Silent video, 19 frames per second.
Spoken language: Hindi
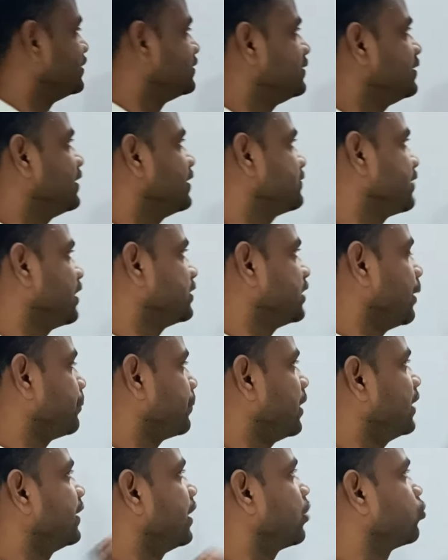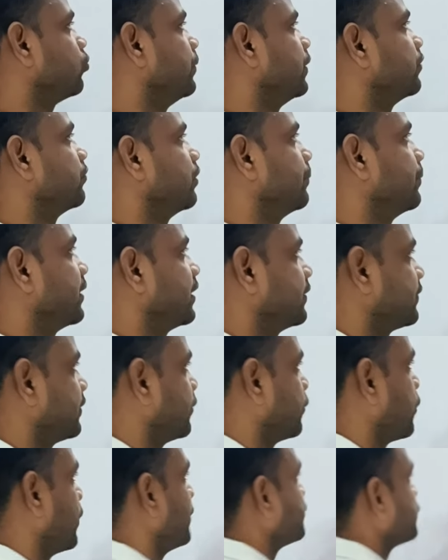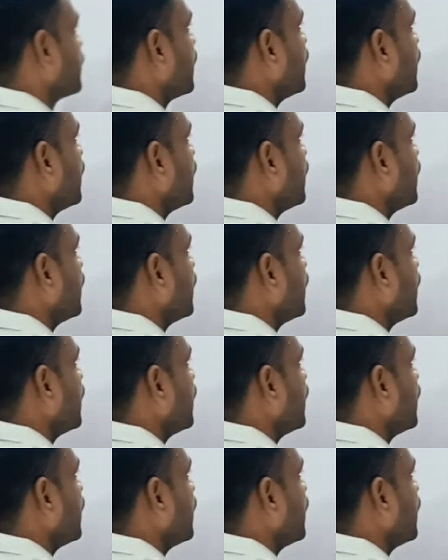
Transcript: इसी के साथ आपका डॉक्यूमेंट वेरिफिकेशन होगा